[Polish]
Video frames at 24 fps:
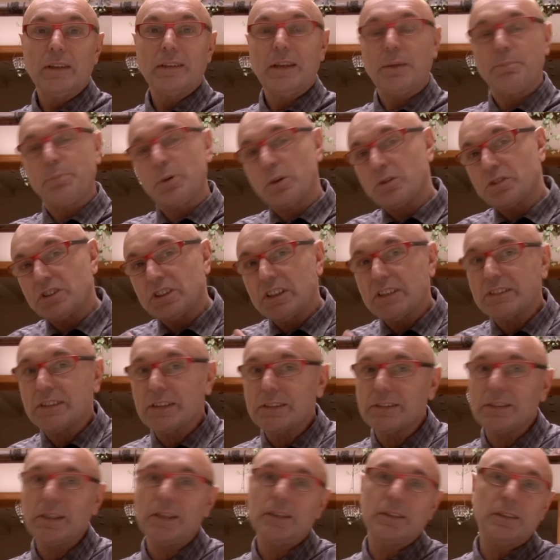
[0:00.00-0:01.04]
Te proste
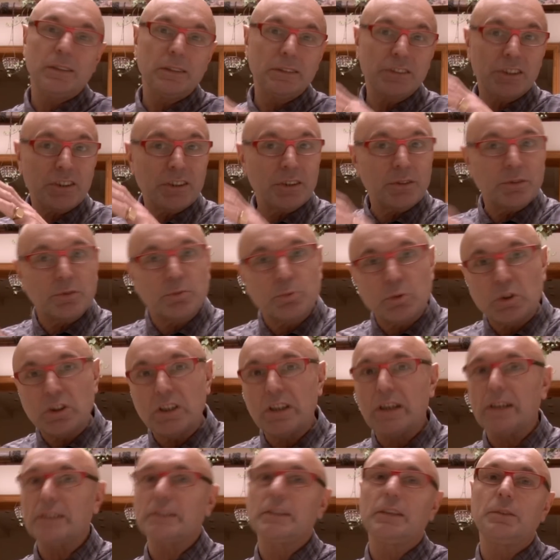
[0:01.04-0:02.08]
zasady, dziesięć
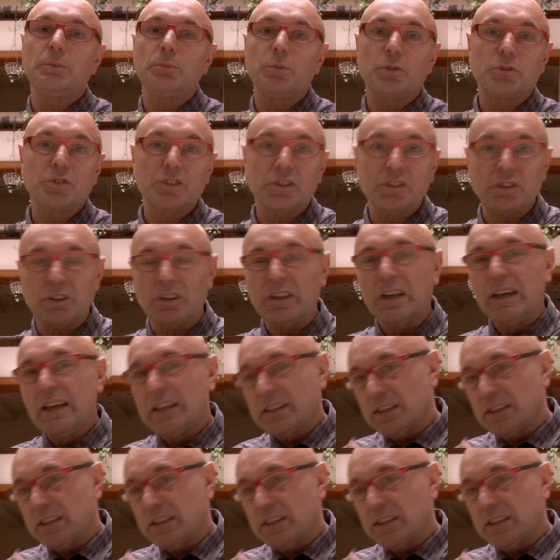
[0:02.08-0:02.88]
przykazań Bożych, to,